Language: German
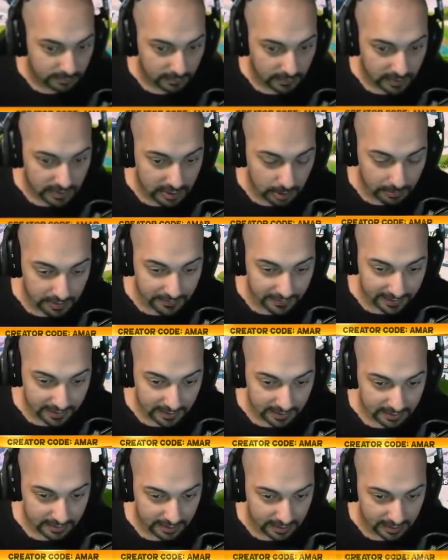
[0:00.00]
Ich glaube, ich werde
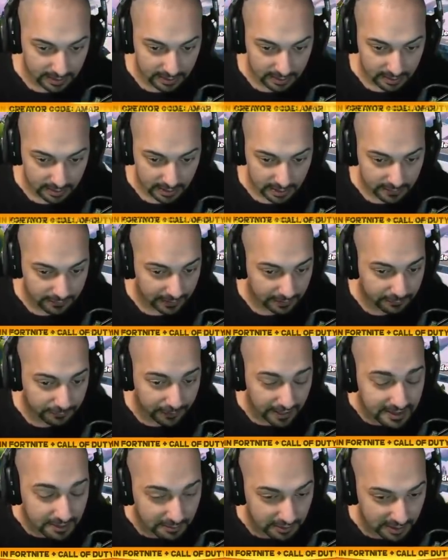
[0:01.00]
ich, ich werd
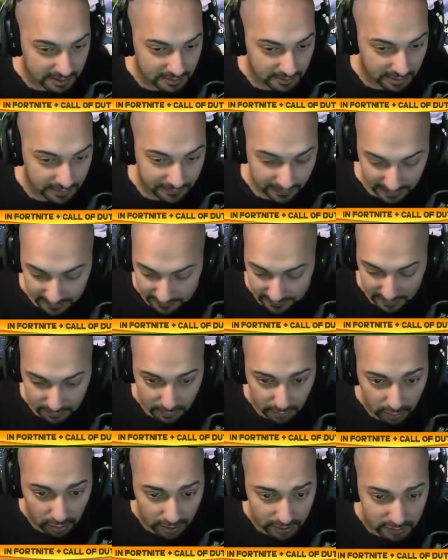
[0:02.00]
fett oder so. Ich werde ich werd nur
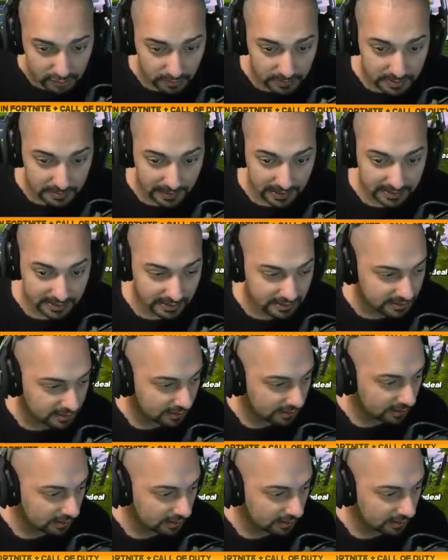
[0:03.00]
Kochstreams machen jetzt.